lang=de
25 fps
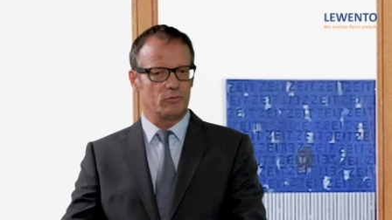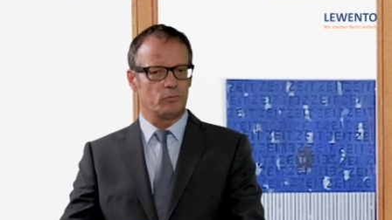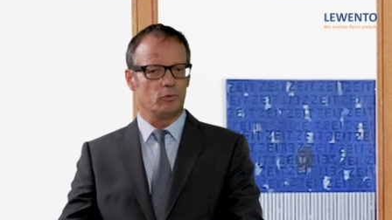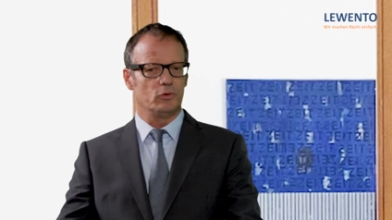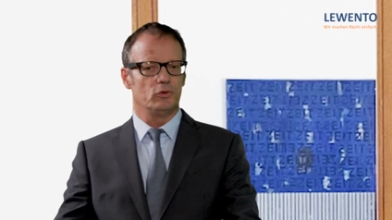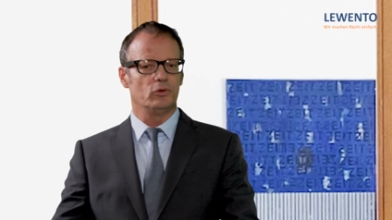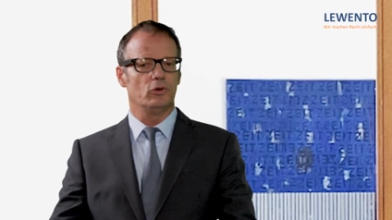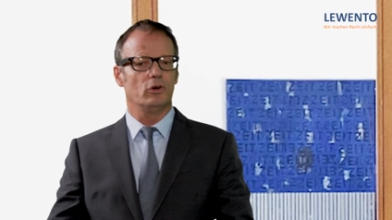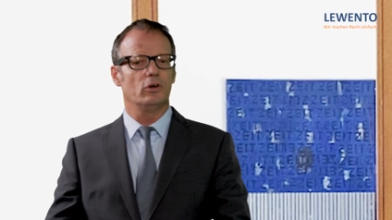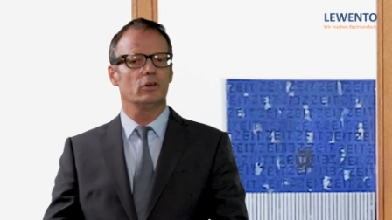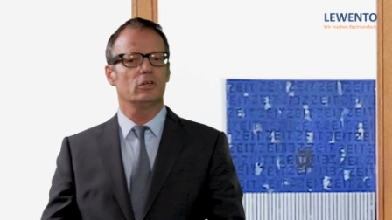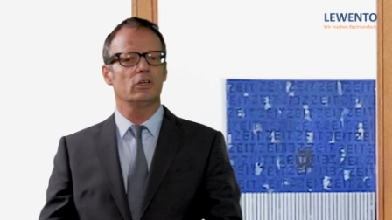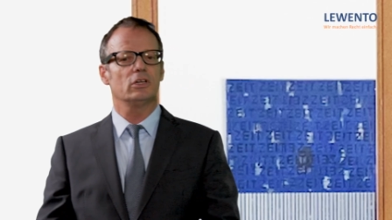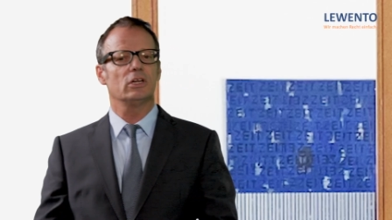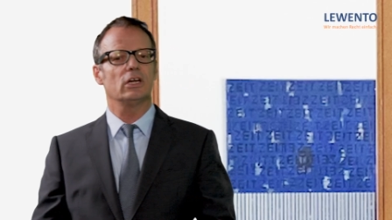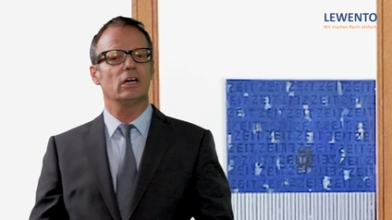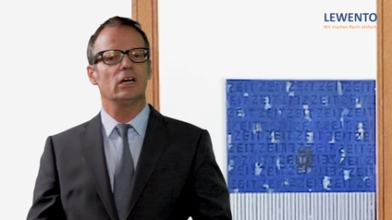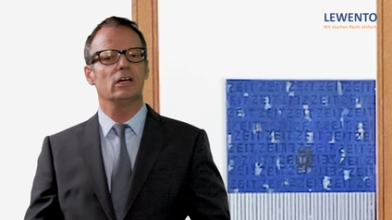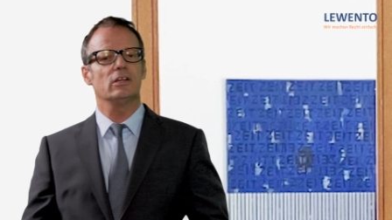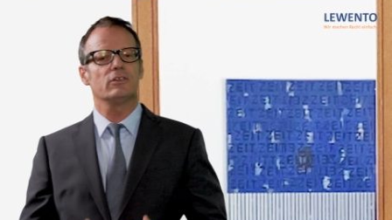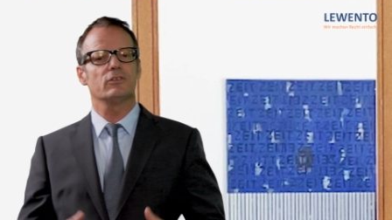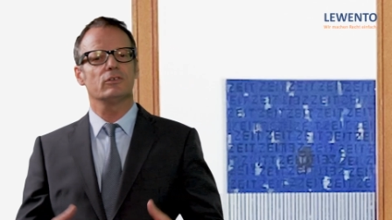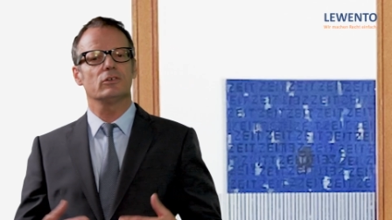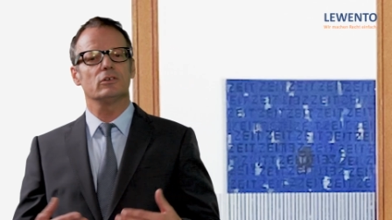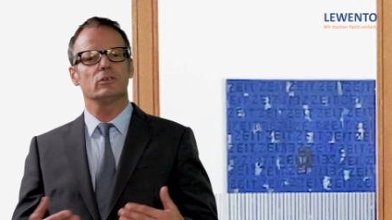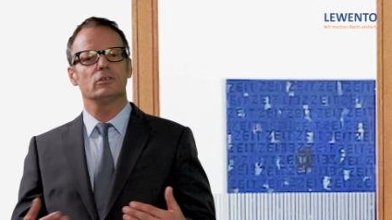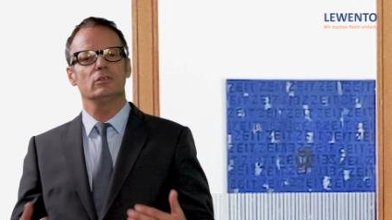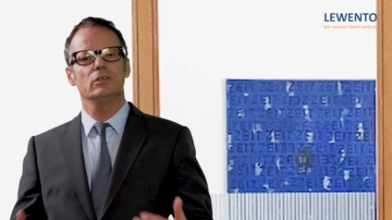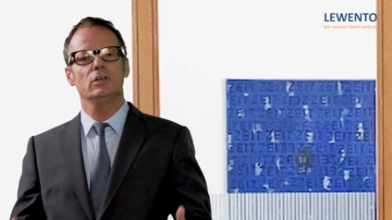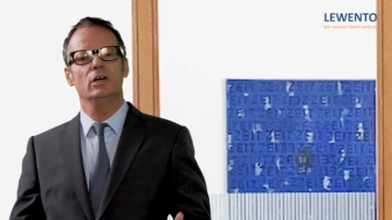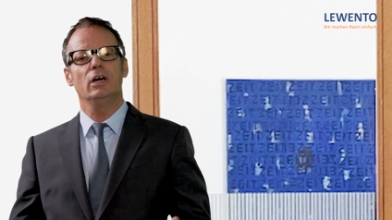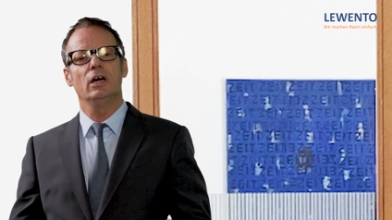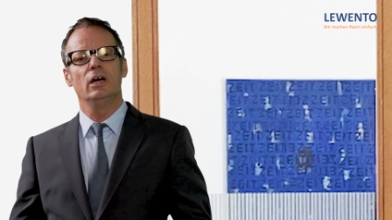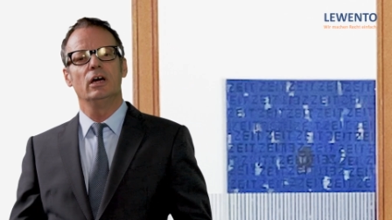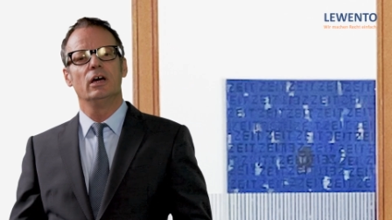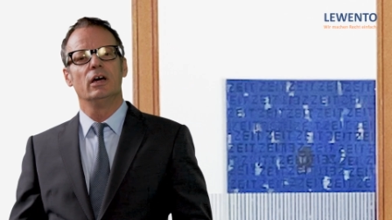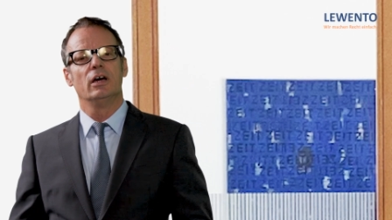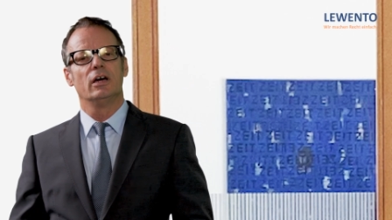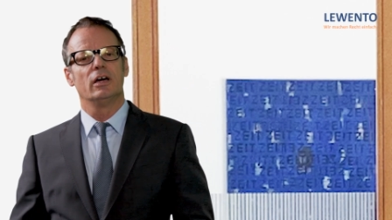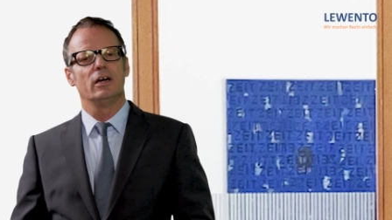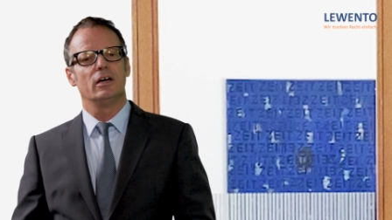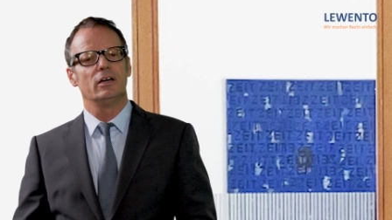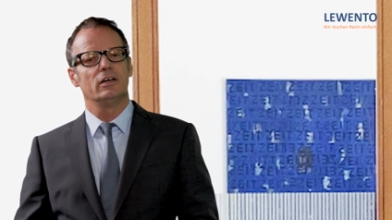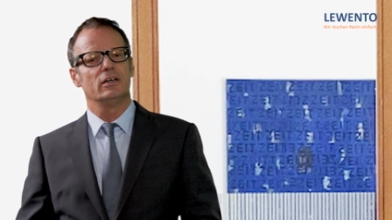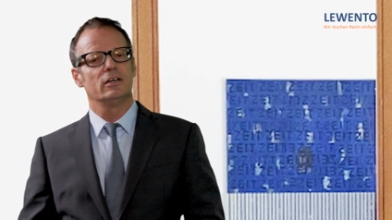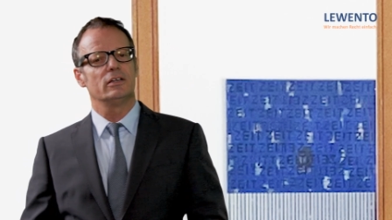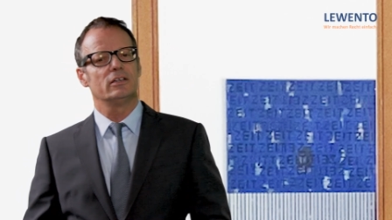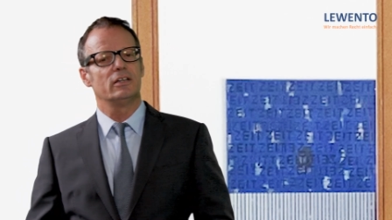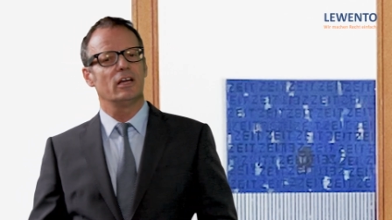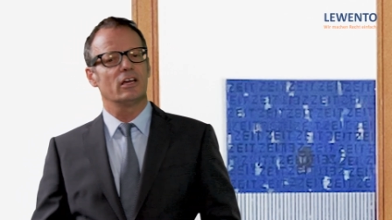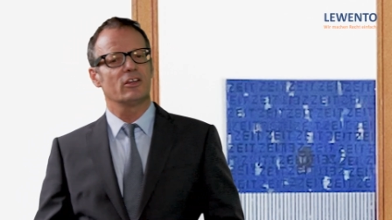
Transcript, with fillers: Das bedeutet also, äh,